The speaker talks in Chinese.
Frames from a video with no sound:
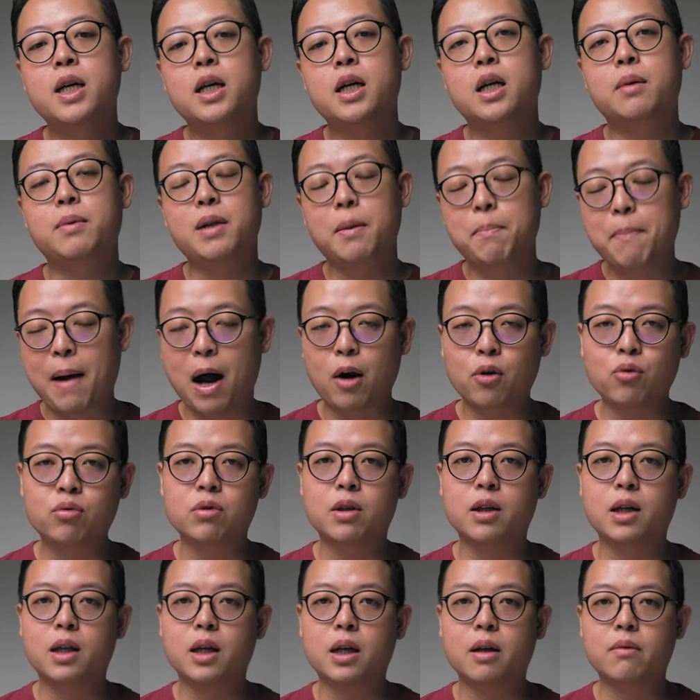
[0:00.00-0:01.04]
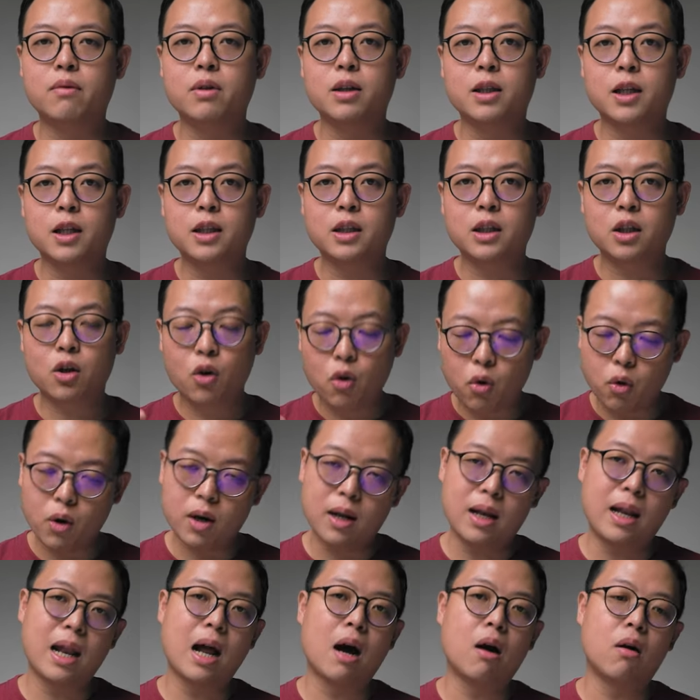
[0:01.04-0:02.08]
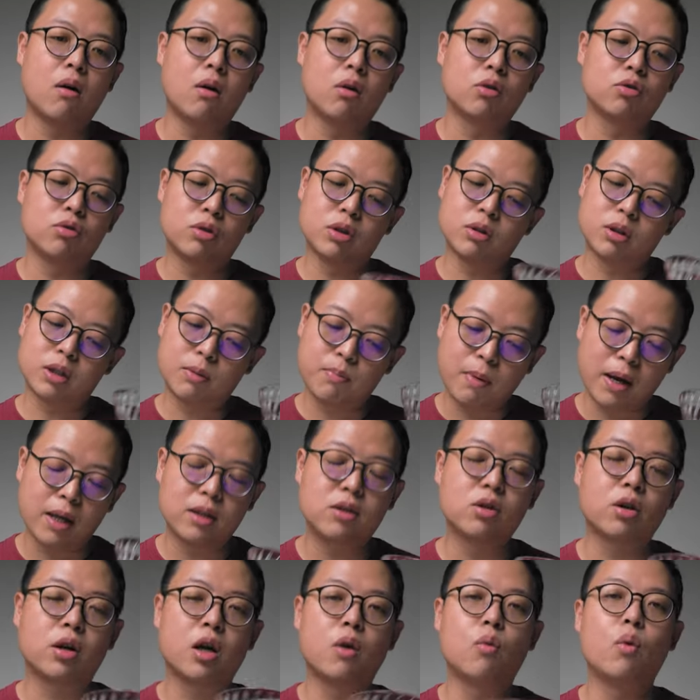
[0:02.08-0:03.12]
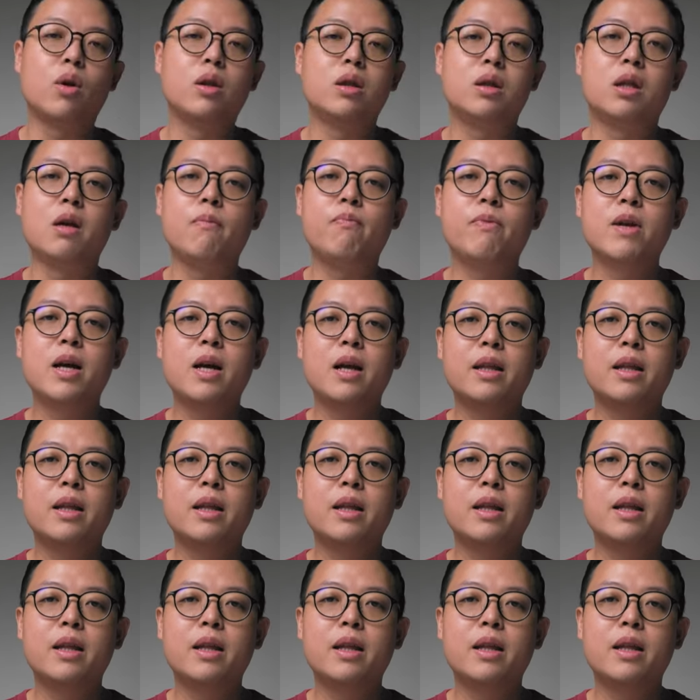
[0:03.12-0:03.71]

呃比较忙碌的人你的一些困扰哦，就是每一次都可以稳定。